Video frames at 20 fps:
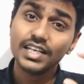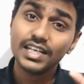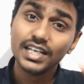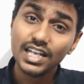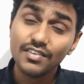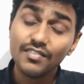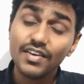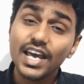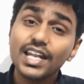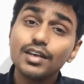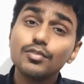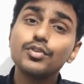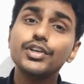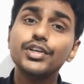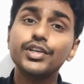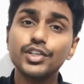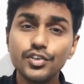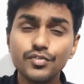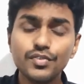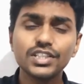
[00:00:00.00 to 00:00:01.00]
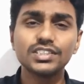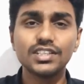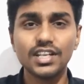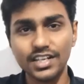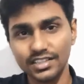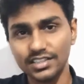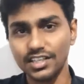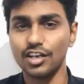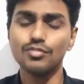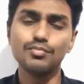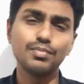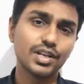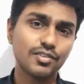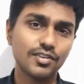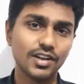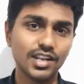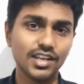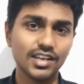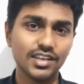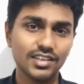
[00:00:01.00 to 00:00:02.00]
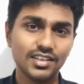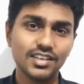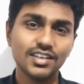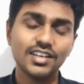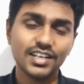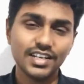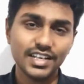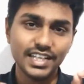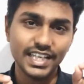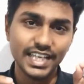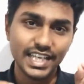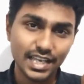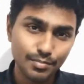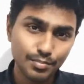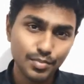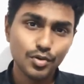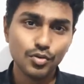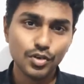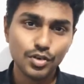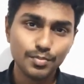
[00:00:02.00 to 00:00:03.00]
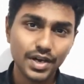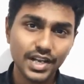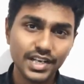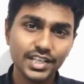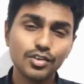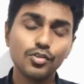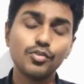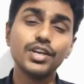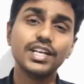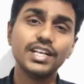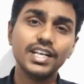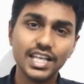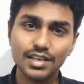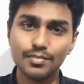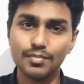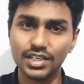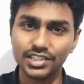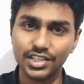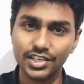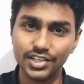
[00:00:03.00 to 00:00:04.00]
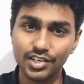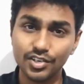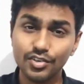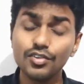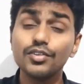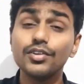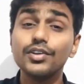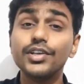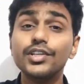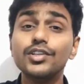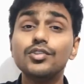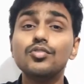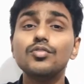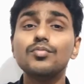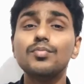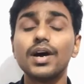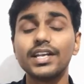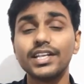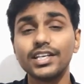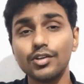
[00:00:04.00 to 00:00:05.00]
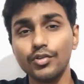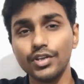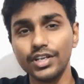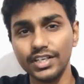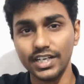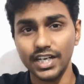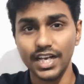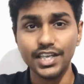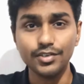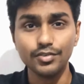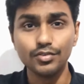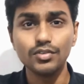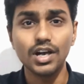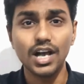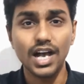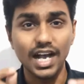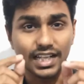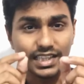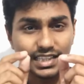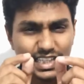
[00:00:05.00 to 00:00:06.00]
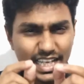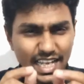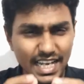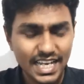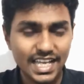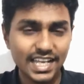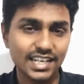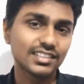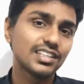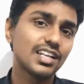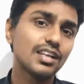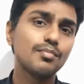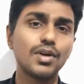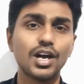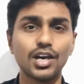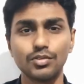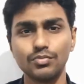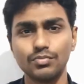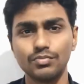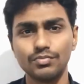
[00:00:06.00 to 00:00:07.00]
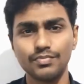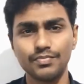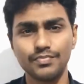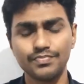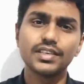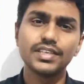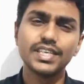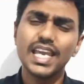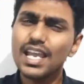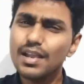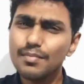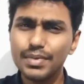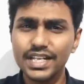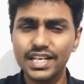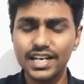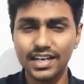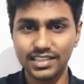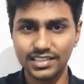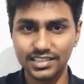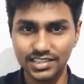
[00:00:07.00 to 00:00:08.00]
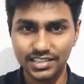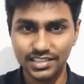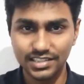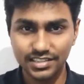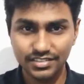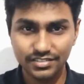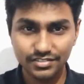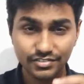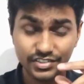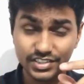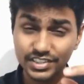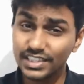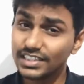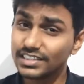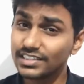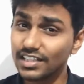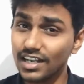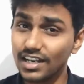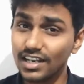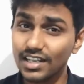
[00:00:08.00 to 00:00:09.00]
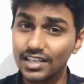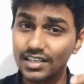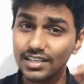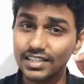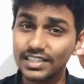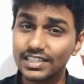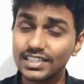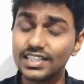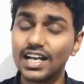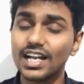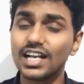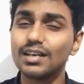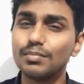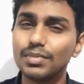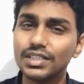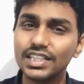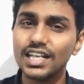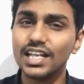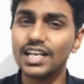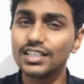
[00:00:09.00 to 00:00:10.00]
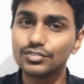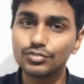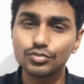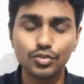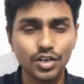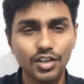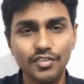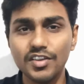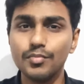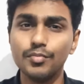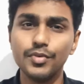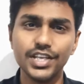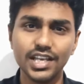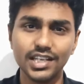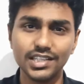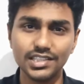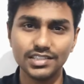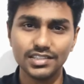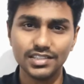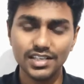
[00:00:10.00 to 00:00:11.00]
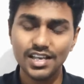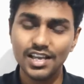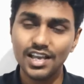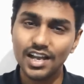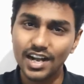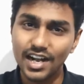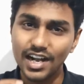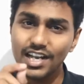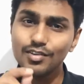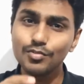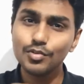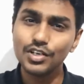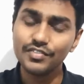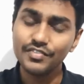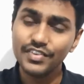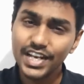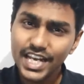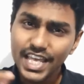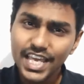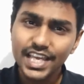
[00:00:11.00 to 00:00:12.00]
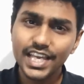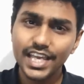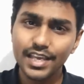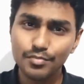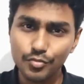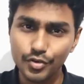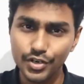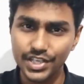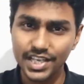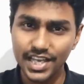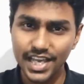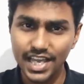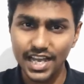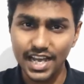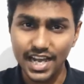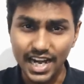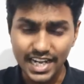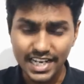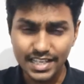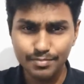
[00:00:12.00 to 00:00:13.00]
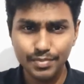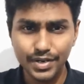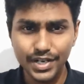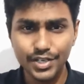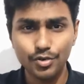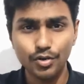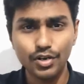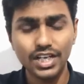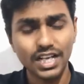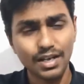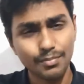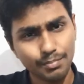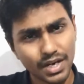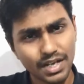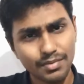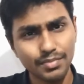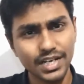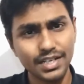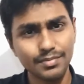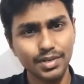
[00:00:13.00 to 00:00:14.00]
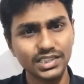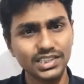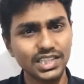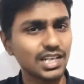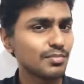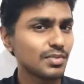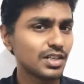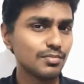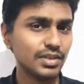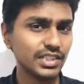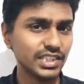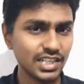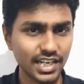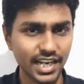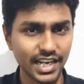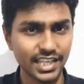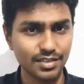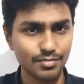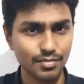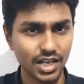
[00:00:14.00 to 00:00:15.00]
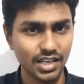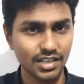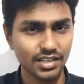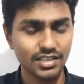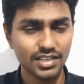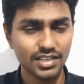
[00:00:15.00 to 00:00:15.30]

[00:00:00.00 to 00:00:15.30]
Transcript: இல்லை வேற ஒரு யூனிவர்ஸில் இருந்தாலும் பரவாயில்ல நீங்கள் எப்போ ஒரு பார்ட்டிகளுடைய நிலையை மாற்றுறீங்களோ இன்னொரு பார்ட்டிகளுடைய நிலையும் அதே நேரத்தில் மாறும் ஏன் இப்படி நடக்குது ஃபிசிக்ஸால் இதுக்கான பதிலை சொல்லவே முடியாது ஆனால் ஒரு வீடியோ கேமுடைய அடிப்படையோட கம்பேர் பண்ணி பார்த்தா நமக்கு பதில் கிடைக்குமா